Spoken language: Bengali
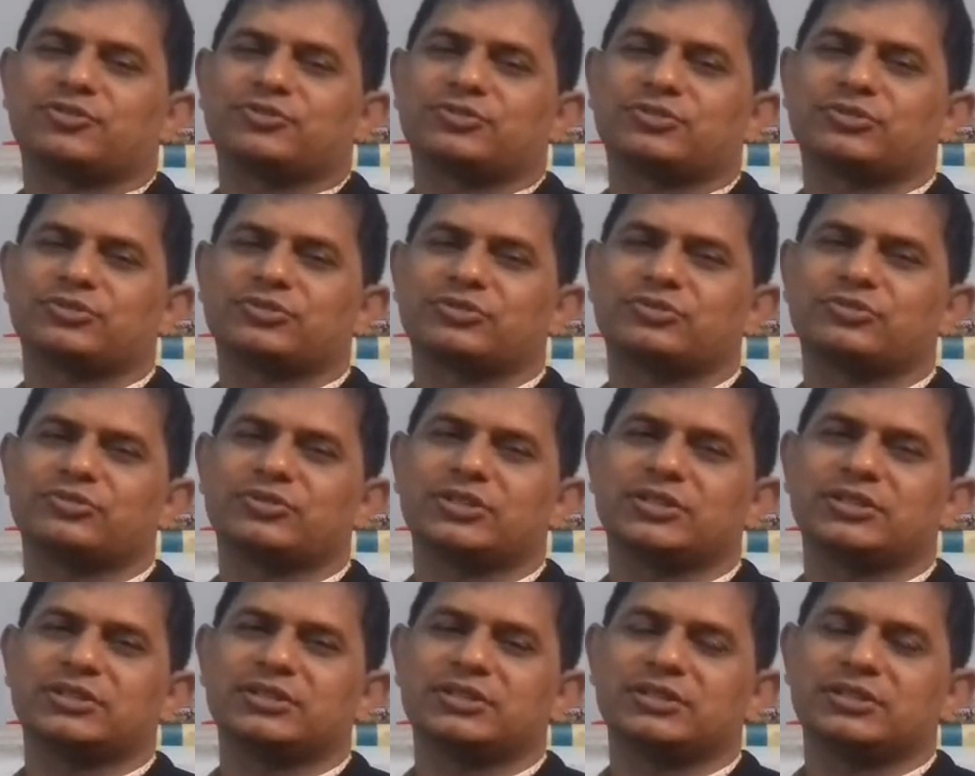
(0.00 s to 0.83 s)

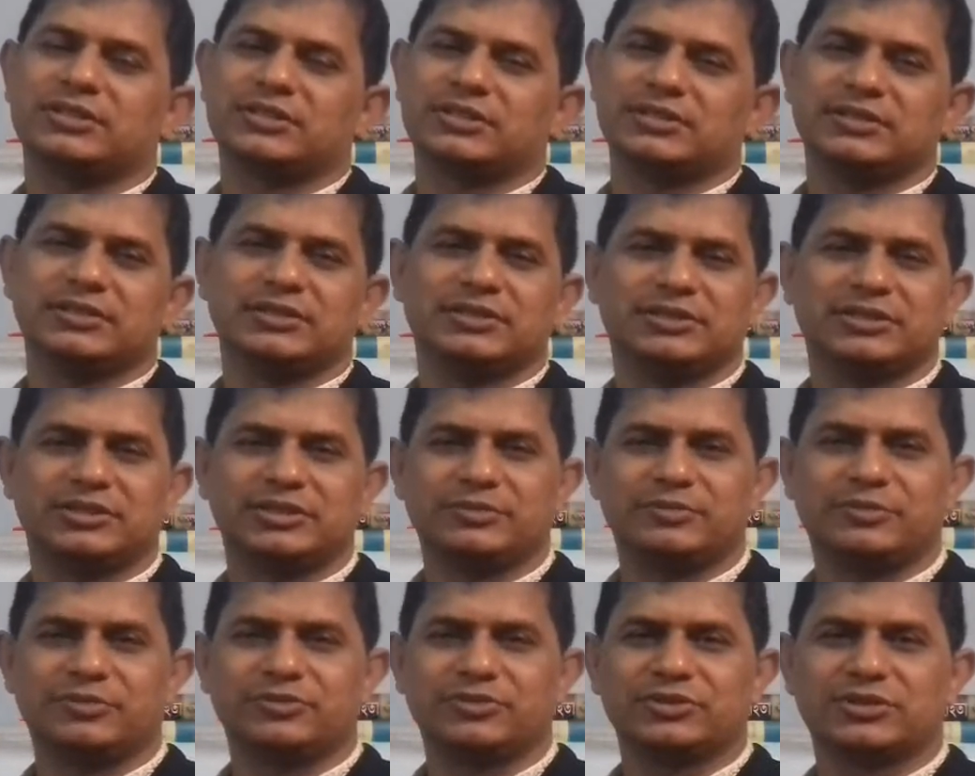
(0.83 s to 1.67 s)
সদস্যদের
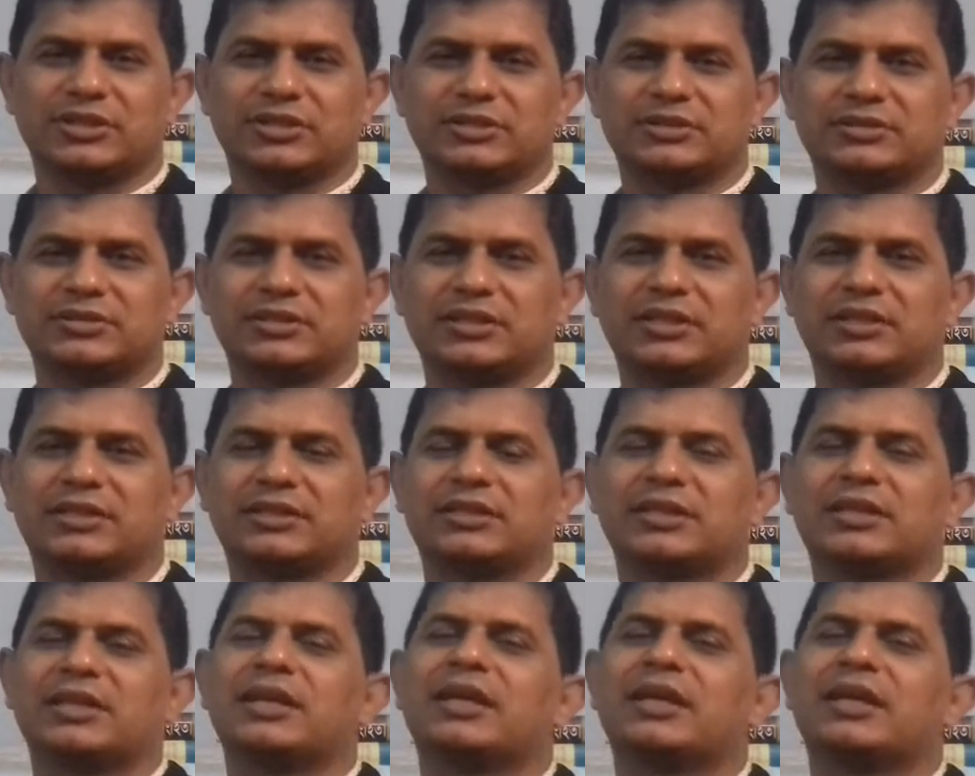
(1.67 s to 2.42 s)
জীবনযাত্রার